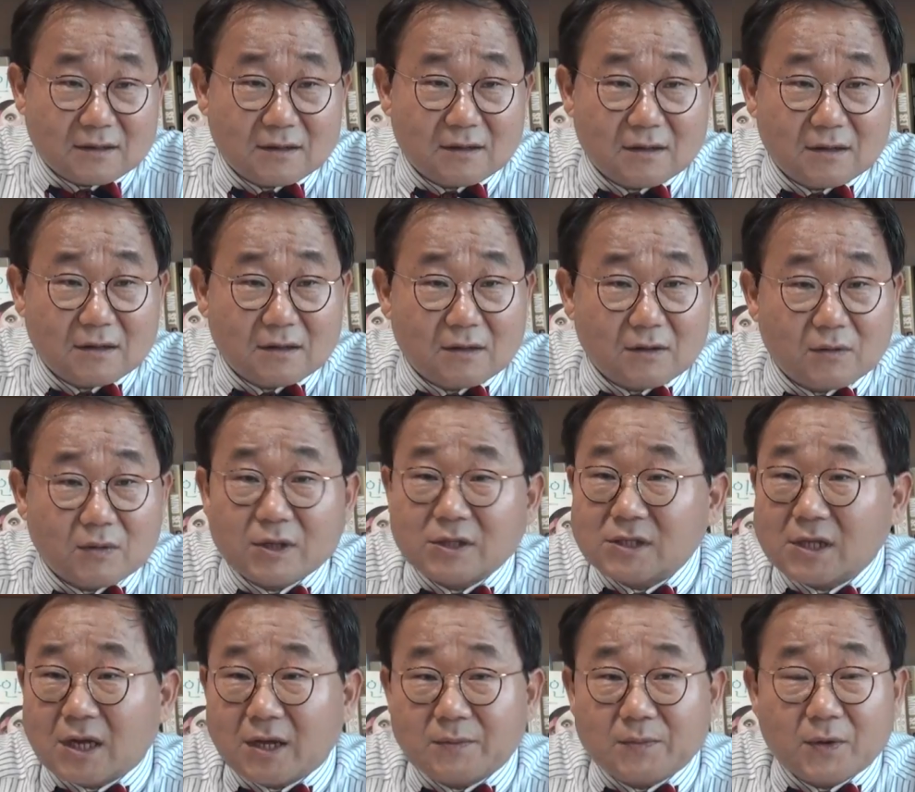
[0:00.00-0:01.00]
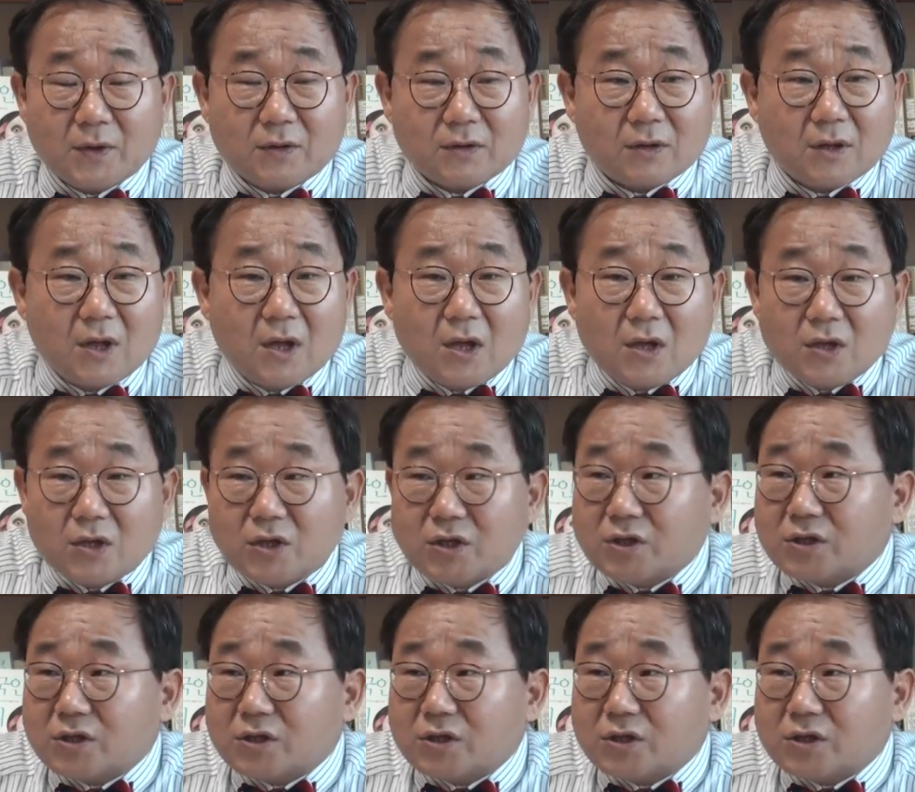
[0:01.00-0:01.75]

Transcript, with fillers: 음. 왜냐하면 예.